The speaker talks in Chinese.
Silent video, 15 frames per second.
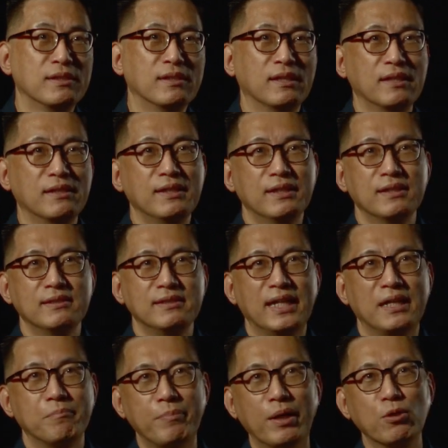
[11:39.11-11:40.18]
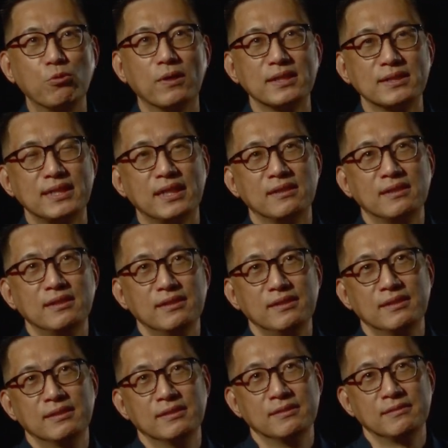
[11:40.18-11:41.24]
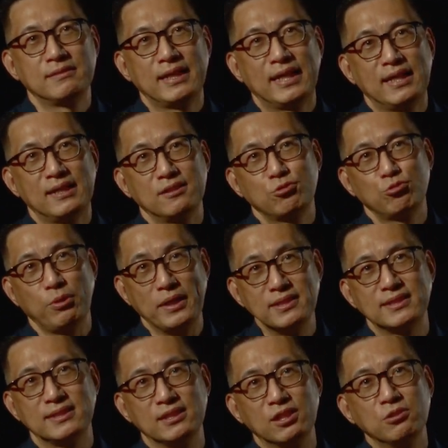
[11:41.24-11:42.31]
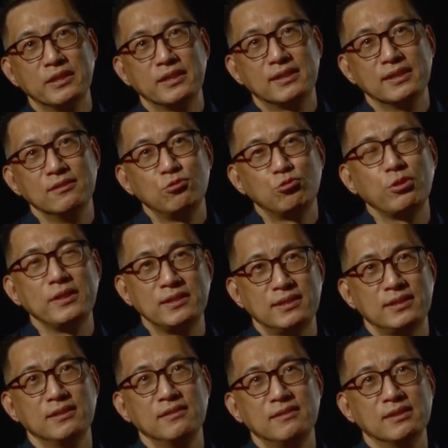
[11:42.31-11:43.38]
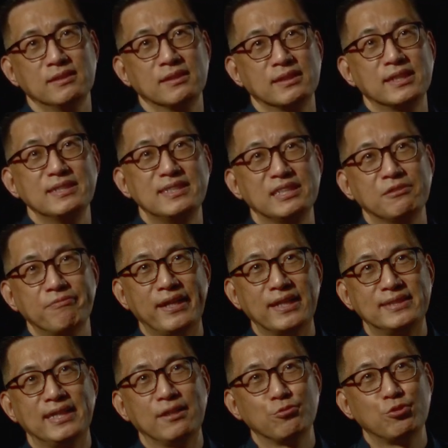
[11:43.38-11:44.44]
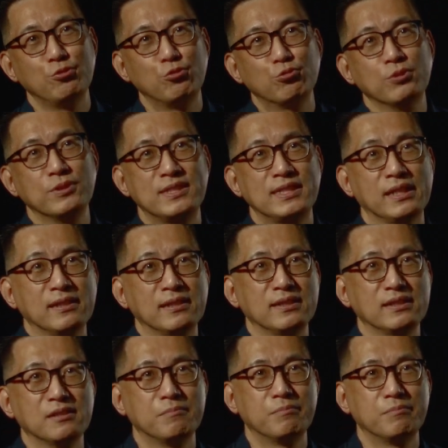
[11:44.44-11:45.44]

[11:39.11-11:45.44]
啊，那包括像，呃，它随时都会跟最新的科技发展去做结合，